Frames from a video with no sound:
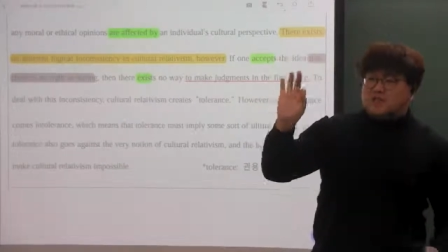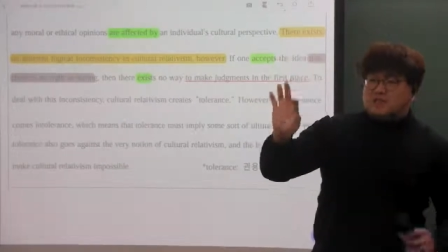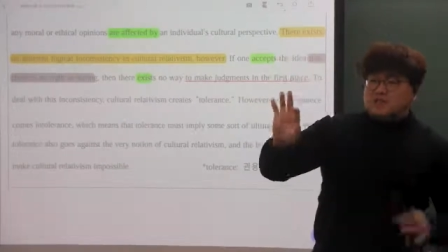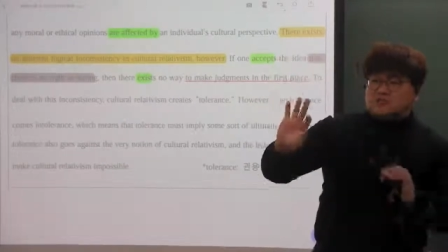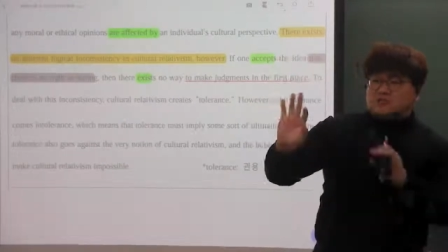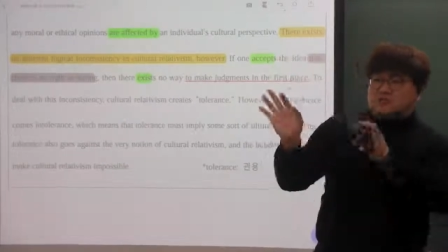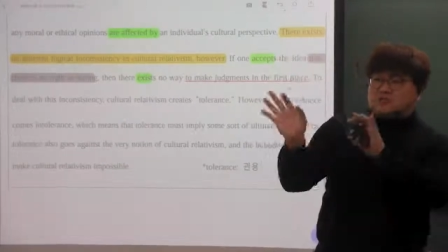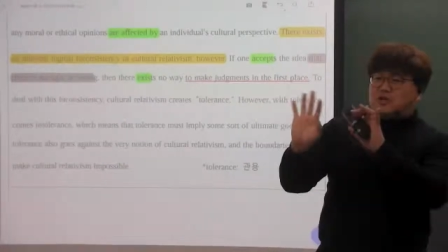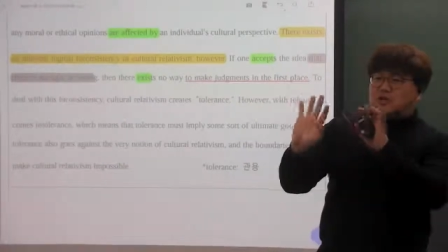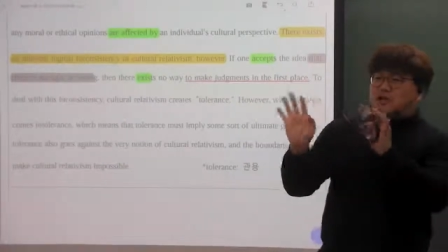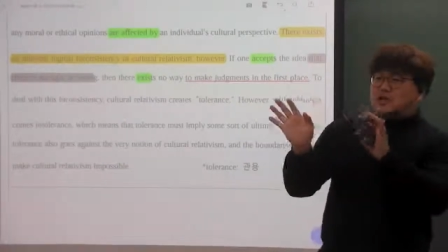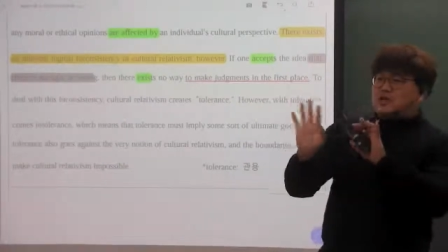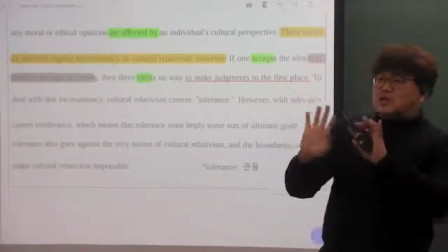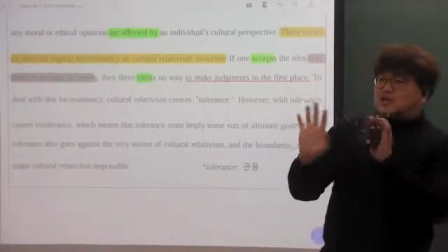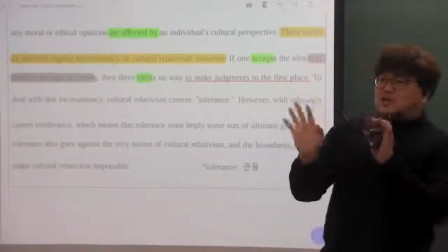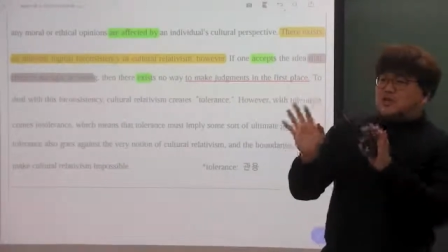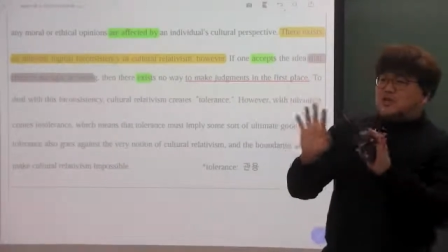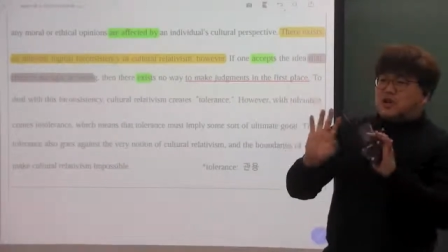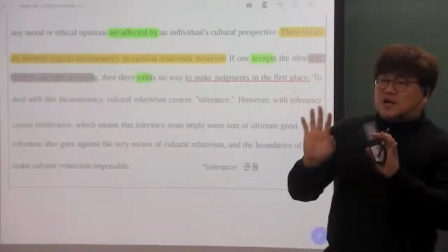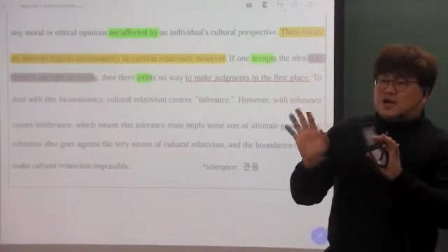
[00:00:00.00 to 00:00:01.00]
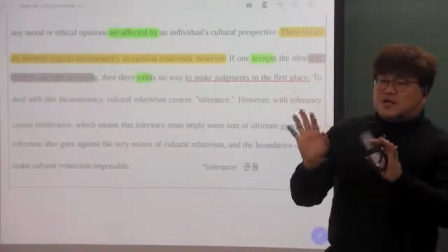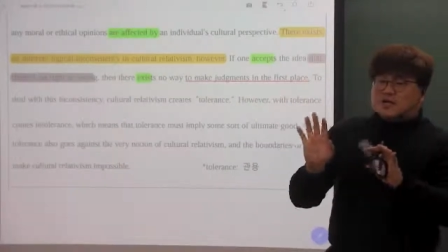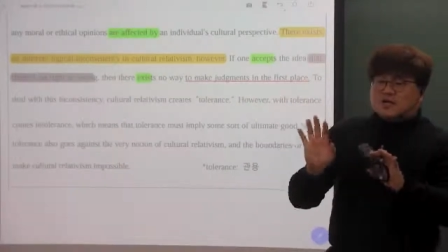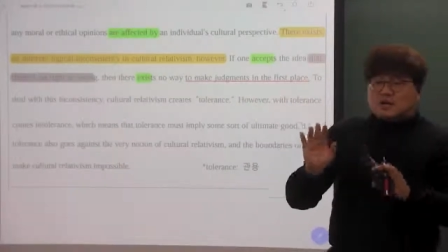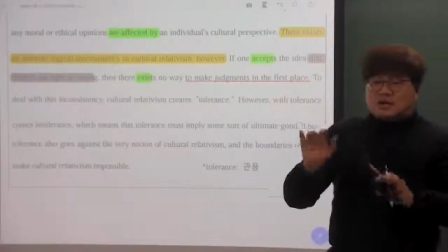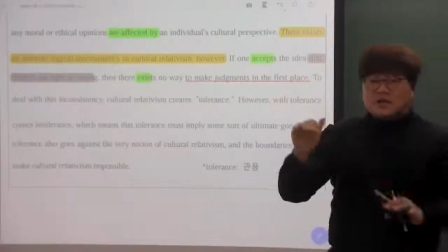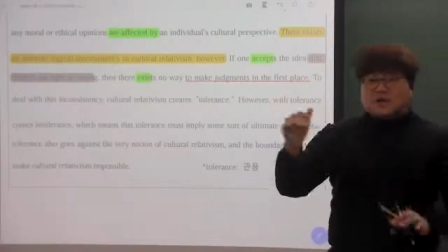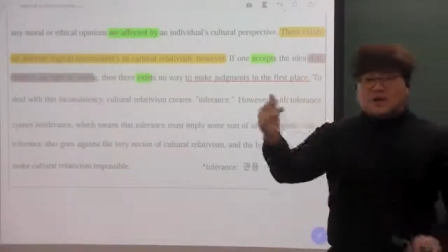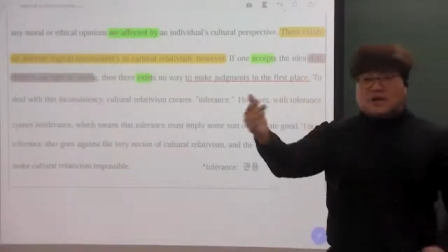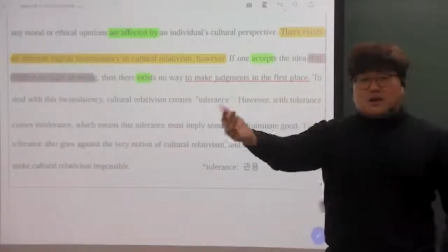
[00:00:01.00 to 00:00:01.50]
우리랑 신경 안써
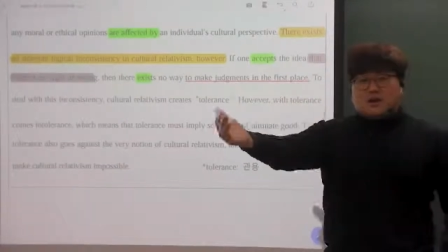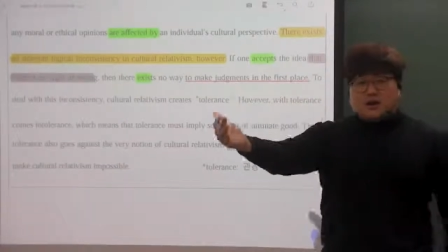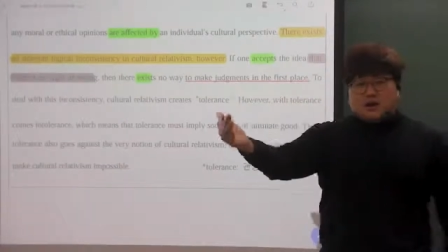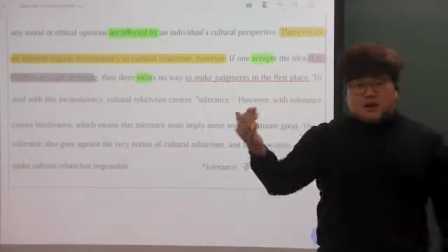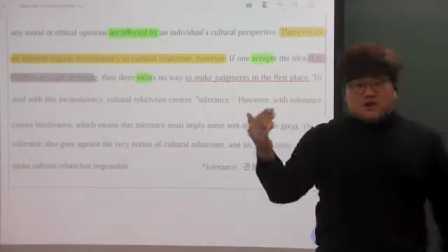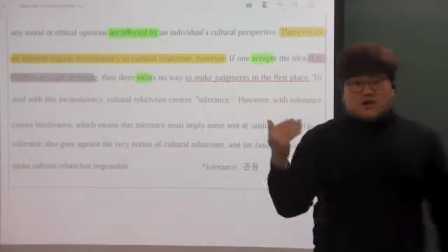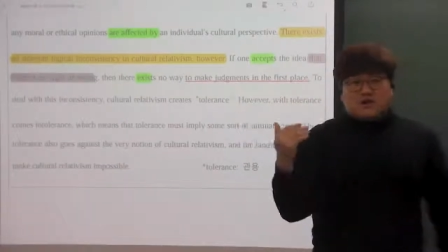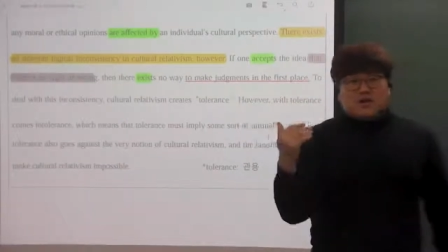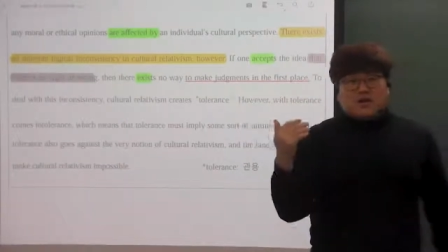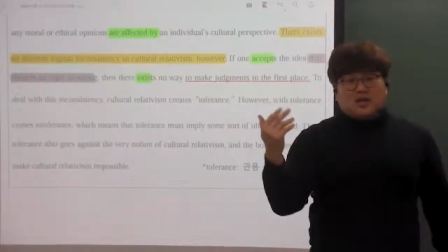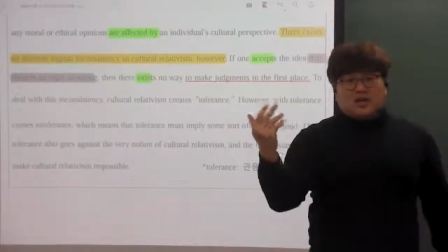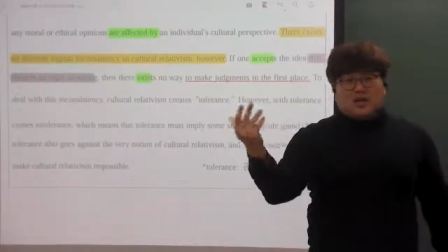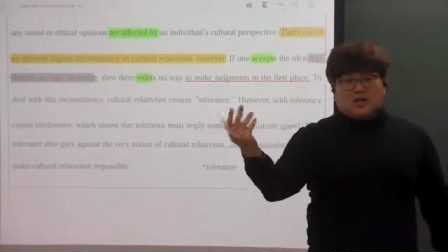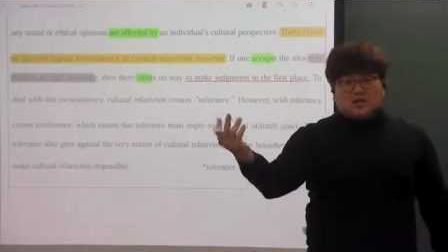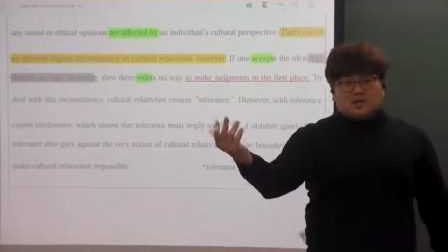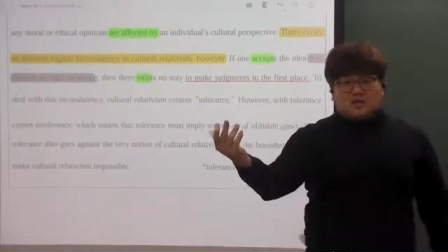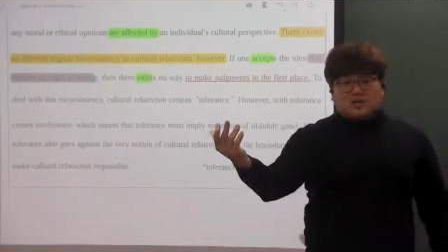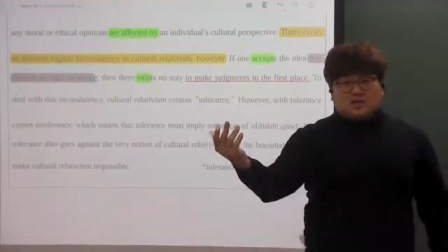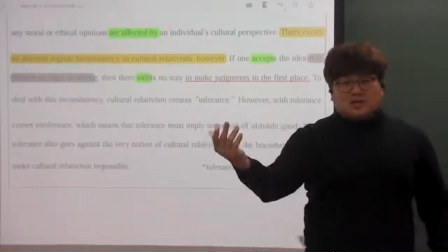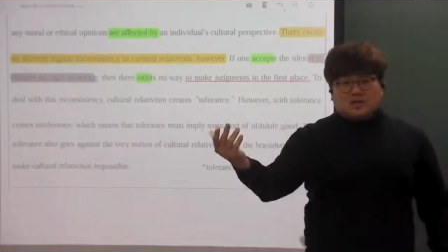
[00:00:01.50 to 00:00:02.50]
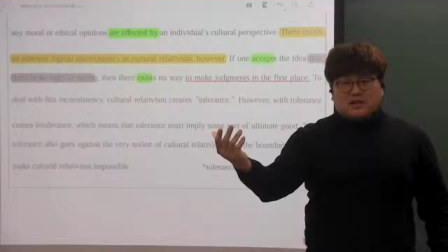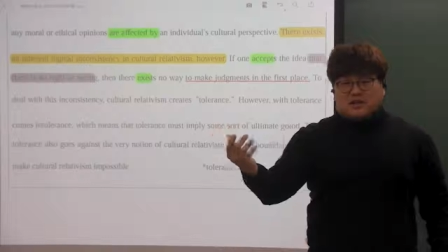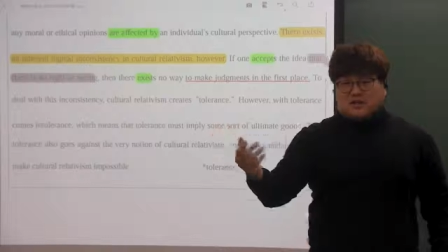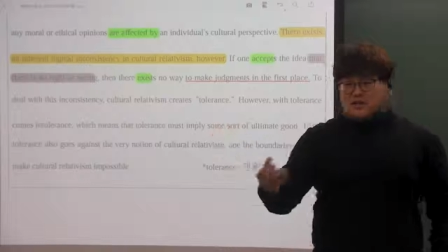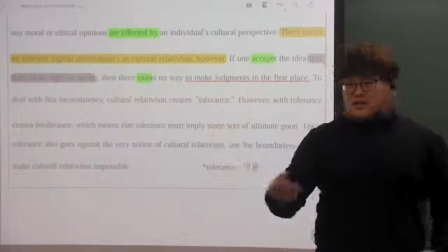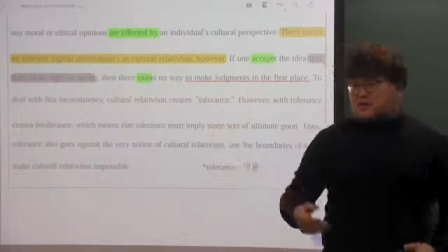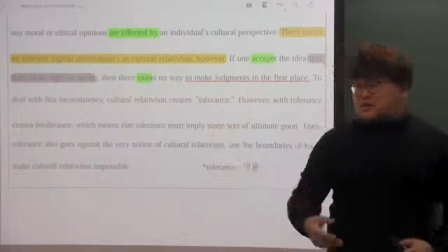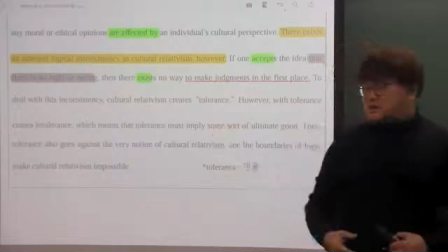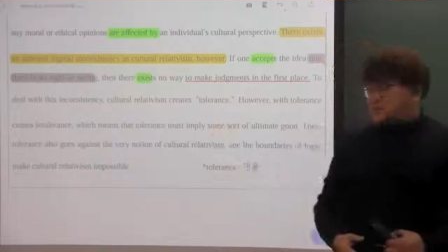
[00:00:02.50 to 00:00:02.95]
라고 얘기할 수 있다는 것이죠